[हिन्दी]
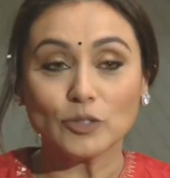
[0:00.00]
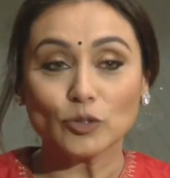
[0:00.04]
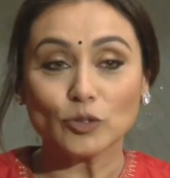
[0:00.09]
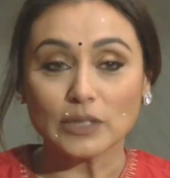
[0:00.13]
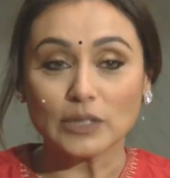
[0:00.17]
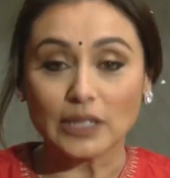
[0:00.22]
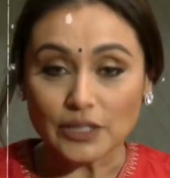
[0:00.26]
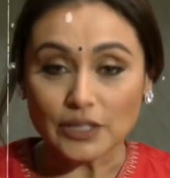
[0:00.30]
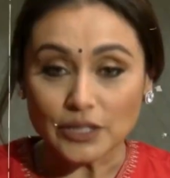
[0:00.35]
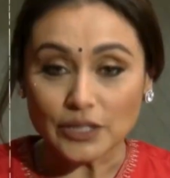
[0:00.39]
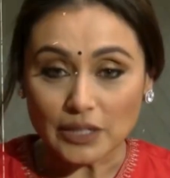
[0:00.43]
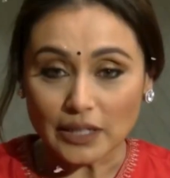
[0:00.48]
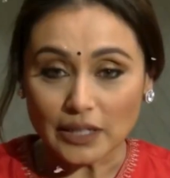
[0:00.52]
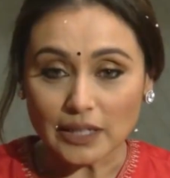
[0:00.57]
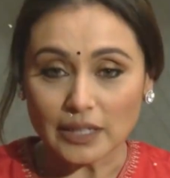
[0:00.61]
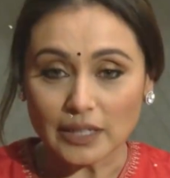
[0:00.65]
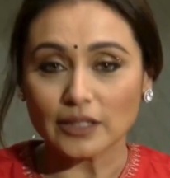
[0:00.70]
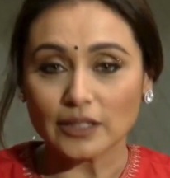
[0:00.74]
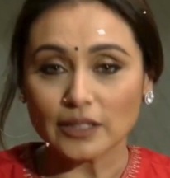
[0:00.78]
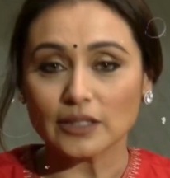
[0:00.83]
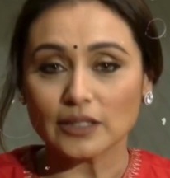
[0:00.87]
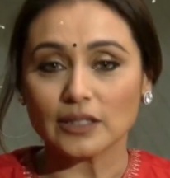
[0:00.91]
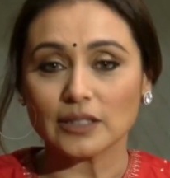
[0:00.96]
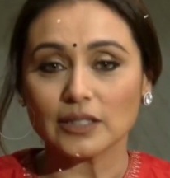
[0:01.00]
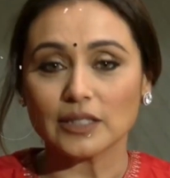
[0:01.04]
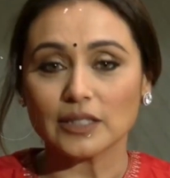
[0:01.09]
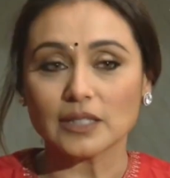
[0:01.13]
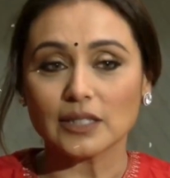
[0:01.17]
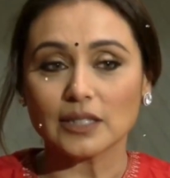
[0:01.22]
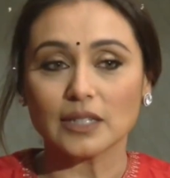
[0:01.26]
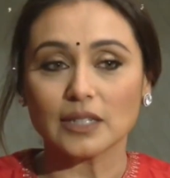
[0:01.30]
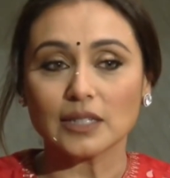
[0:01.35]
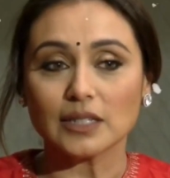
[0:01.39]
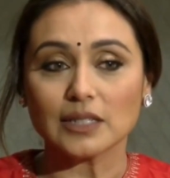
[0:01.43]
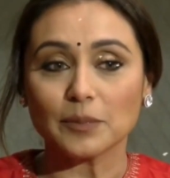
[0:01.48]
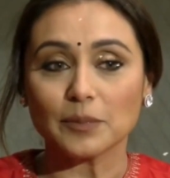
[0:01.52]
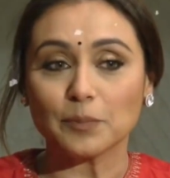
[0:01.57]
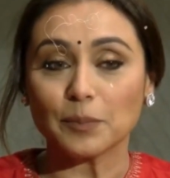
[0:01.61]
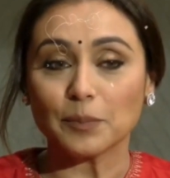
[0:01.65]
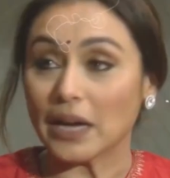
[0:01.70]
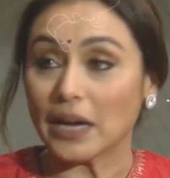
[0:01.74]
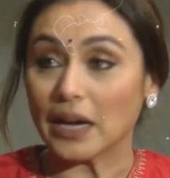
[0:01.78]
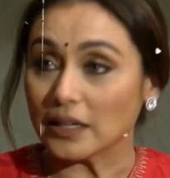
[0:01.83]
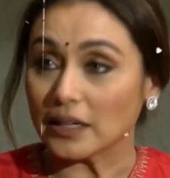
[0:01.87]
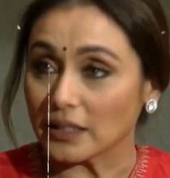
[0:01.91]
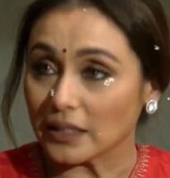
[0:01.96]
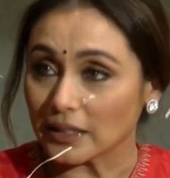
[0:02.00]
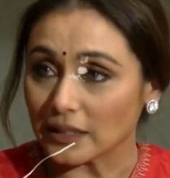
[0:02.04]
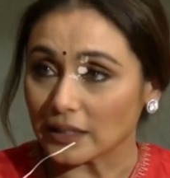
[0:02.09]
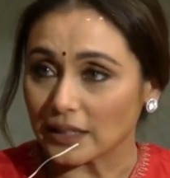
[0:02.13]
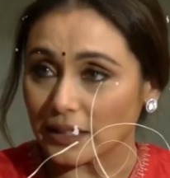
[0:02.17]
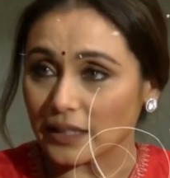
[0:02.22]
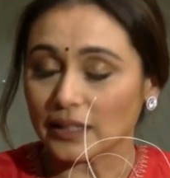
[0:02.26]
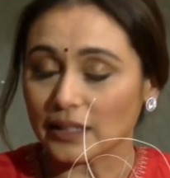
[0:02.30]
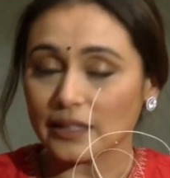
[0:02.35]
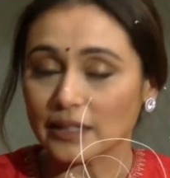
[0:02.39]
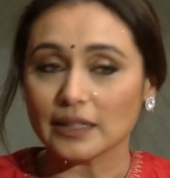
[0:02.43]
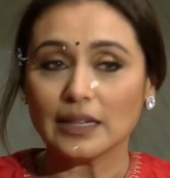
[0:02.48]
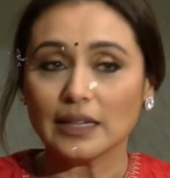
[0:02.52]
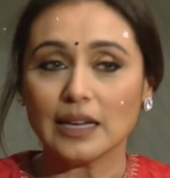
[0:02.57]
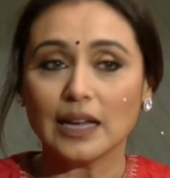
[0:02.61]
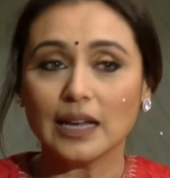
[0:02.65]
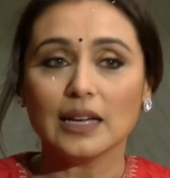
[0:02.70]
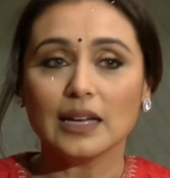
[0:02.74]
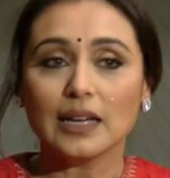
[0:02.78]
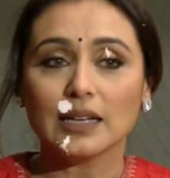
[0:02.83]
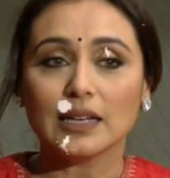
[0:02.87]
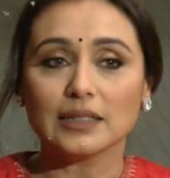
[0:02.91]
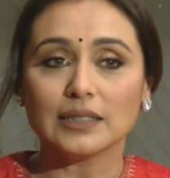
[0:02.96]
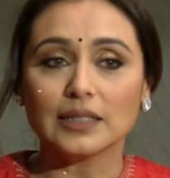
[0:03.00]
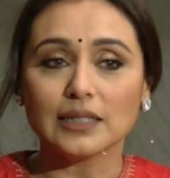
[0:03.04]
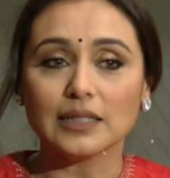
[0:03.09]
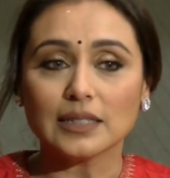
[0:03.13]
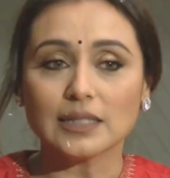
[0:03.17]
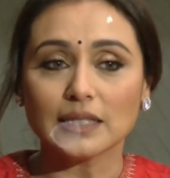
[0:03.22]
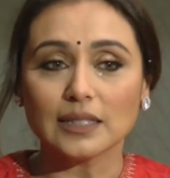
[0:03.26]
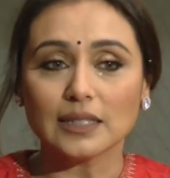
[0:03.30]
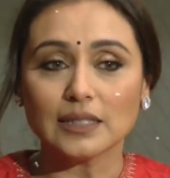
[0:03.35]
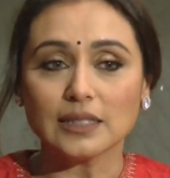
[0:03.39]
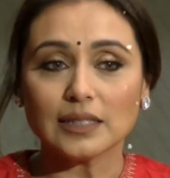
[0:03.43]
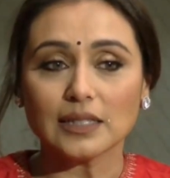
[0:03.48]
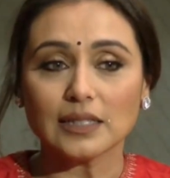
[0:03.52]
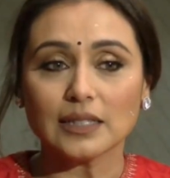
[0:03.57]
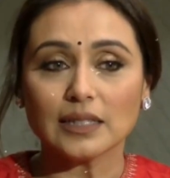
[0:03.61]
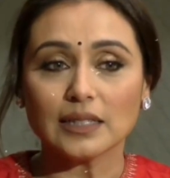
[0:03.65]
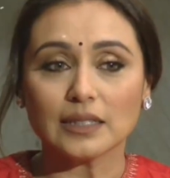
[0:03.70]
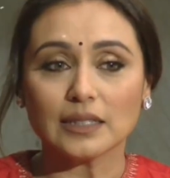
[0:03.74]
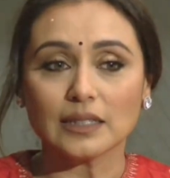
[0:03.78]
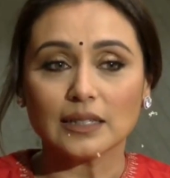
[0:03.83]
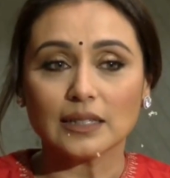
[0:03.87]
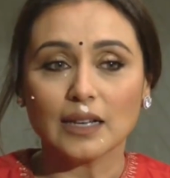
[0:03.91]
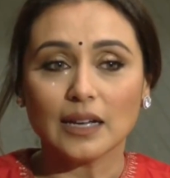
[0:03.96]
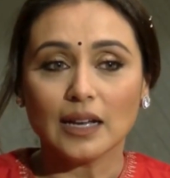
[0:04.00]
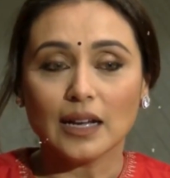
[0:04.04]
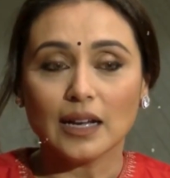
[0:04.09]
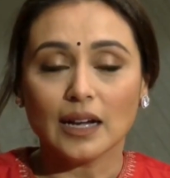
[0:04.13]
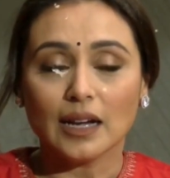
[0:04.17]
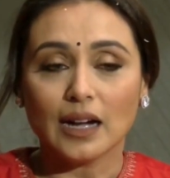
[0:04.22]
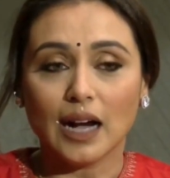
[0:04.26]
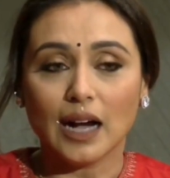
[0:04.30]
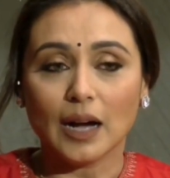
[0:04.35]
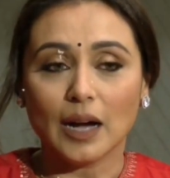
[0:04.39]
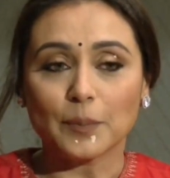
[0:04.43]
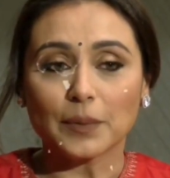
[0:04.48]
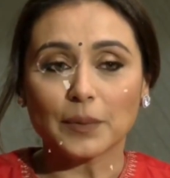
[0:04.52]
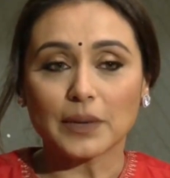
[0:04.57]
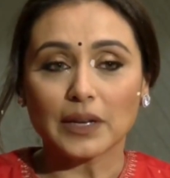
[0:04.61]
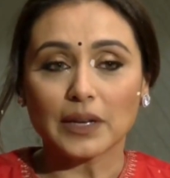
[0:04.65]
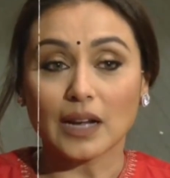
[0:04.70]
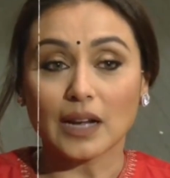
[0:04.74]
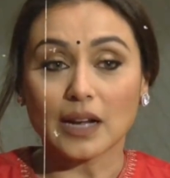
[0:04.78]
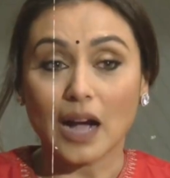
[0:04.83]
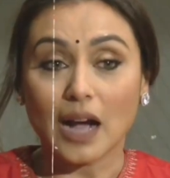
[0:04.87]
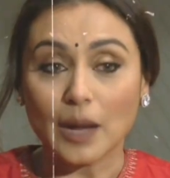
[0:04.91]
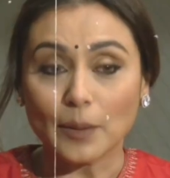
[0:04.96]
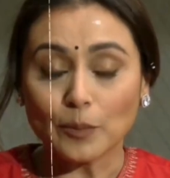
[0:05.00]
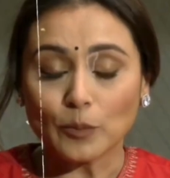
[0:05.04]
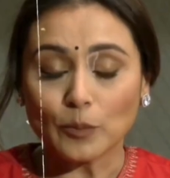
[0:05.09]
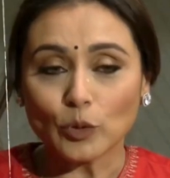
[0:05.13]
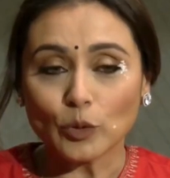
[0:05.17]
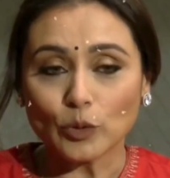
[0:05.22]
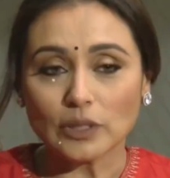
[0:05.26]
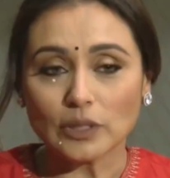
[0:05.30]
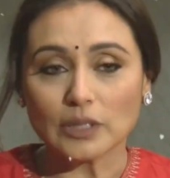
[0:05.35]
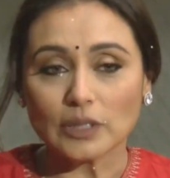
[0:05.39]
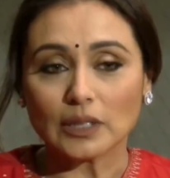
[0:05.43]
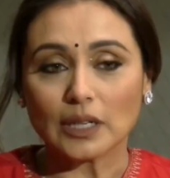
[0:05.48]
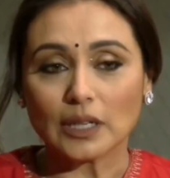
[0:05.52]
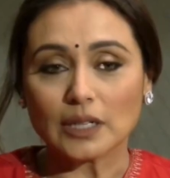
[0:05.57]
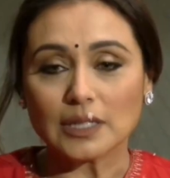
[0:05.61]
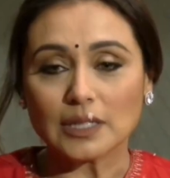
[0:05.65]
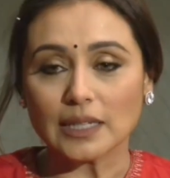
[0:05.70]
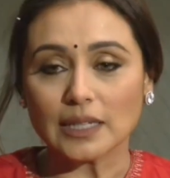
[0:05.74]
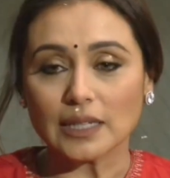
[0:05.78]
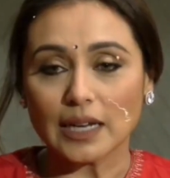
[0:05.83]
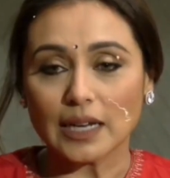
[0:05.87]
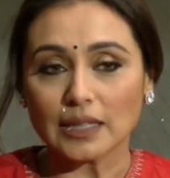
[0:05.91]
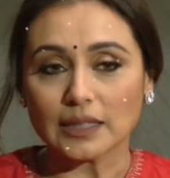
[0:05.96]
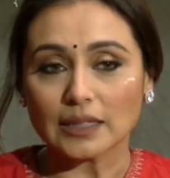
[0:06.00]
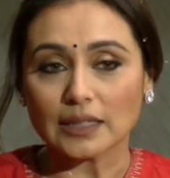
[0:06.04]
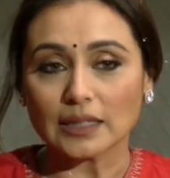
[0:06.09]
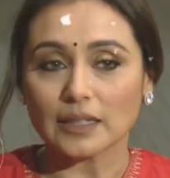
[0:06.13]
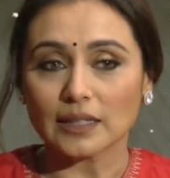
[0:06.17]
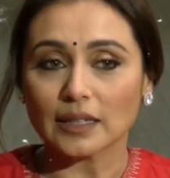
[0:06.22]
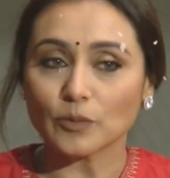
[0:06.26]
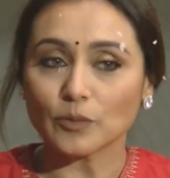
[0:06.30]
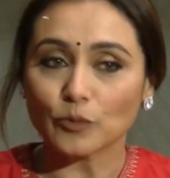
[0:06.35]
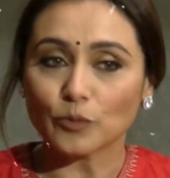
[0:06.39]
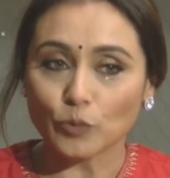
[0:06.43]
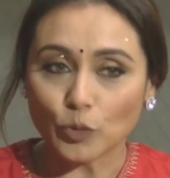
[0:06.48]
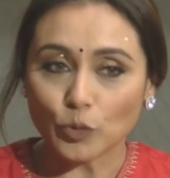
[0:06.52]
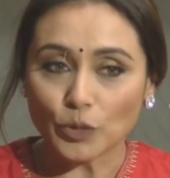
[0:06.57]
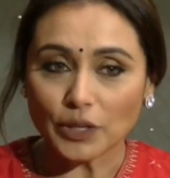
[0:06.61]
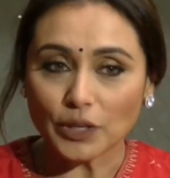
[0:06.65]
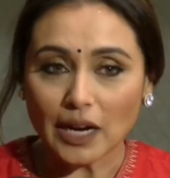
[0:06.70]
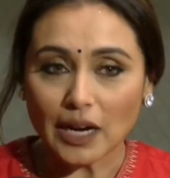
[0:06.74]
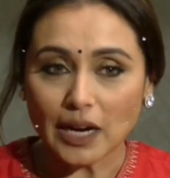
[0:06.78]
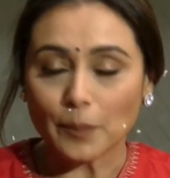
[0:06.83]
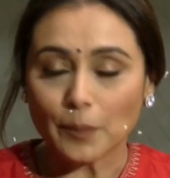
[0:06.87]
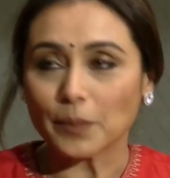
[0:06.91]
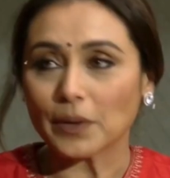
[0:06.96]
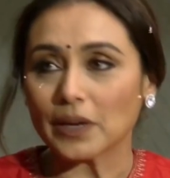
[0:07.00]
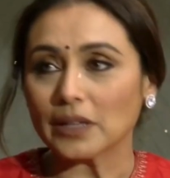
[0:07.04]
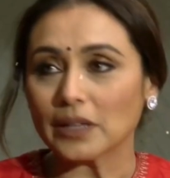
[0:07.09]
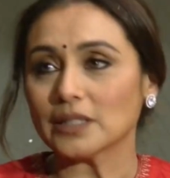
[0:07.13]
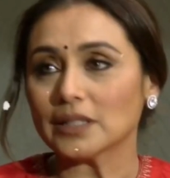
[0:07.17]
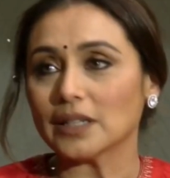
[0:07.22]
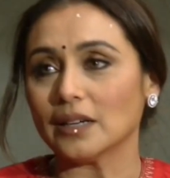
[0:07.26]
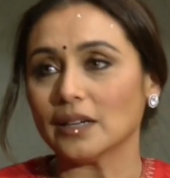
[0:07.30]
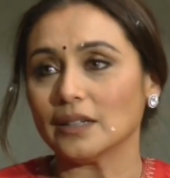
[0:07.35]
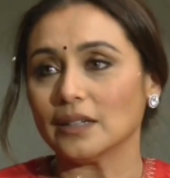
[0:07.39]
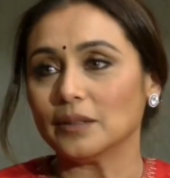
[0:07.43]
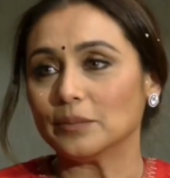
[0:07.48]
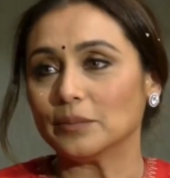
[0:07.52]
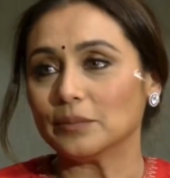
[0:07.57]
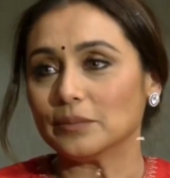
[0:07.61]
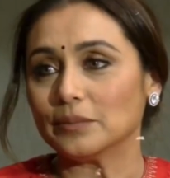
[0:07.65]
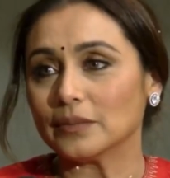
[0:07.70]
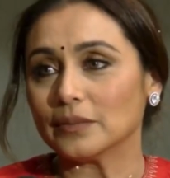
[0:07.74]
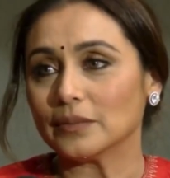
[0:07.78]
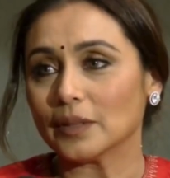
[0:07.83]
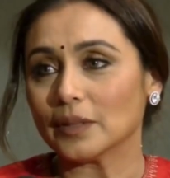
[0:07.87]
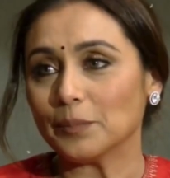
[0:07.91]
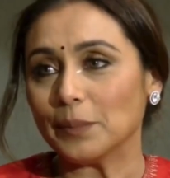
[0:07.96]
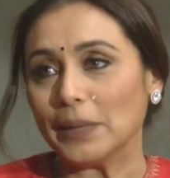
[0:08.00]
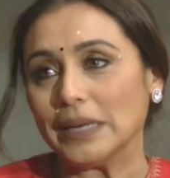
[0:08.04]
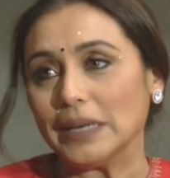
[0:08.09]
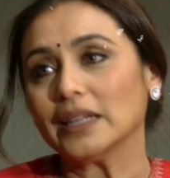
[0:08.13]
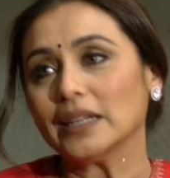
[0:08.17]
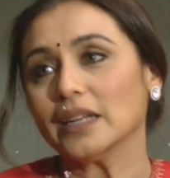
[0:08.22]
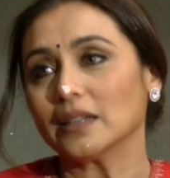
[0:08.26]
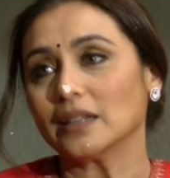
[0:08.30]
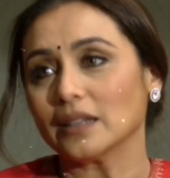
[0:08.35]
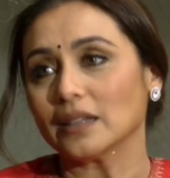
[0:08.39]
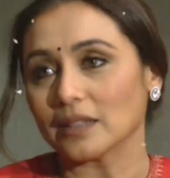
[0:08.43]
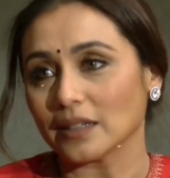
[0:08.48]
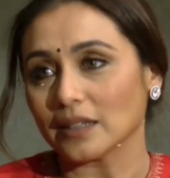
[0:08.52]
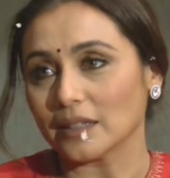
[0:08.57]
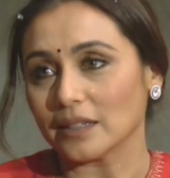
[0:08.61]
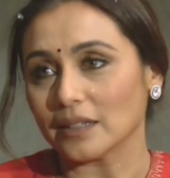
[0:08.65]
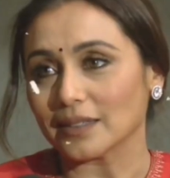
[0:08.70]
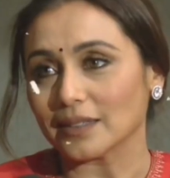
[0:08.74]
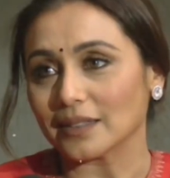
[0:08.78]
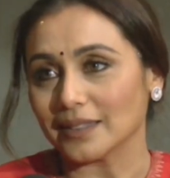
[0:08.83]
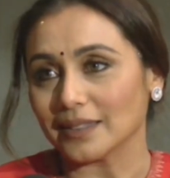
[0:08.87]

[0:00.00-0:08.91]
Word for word: जो दर्शक हैं जिस तरह से प्यार देते हैं जिस तरह से आपके काम को सराहते हैं वही आपका स्टार्डम मेंटेन करके रखते